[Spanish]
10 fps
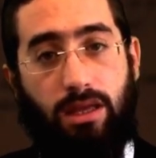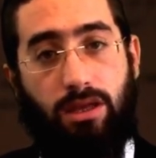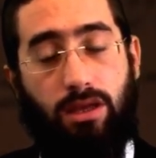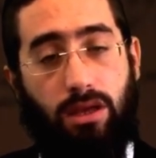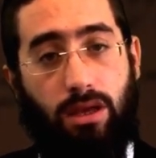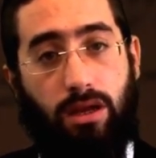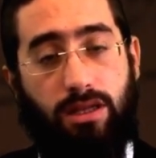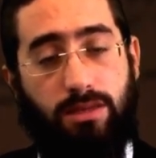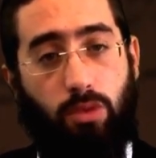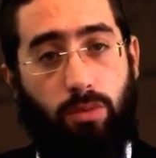Y en
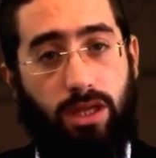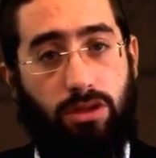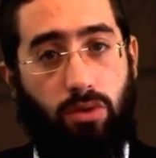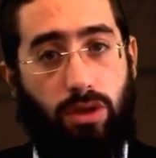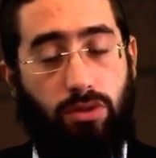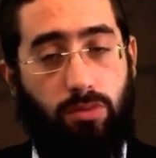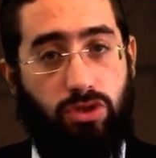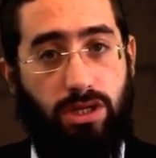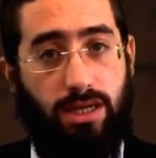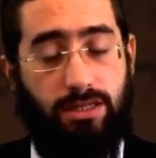ese momento cuando
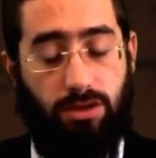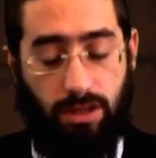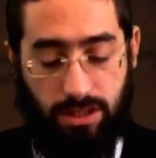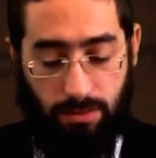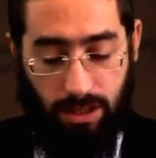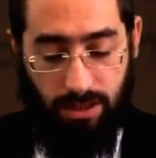Moshe hace lo que Hashem le